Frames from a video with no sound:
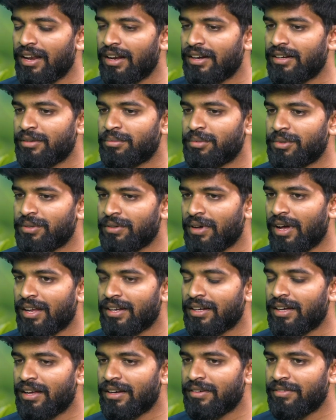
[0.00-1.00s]
అలాంటప్పుడు
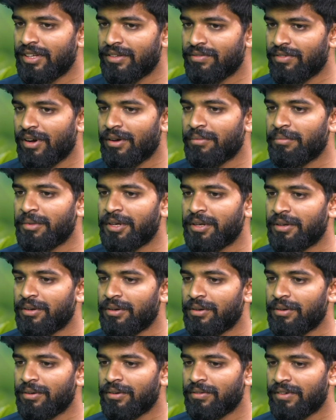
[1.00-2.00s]
ఆర్గానిక్
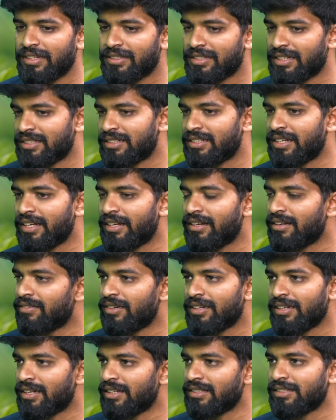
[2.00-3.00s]
ఫార్మింగ్లో వాళ్ళు సస్టైన్ అవ్వడం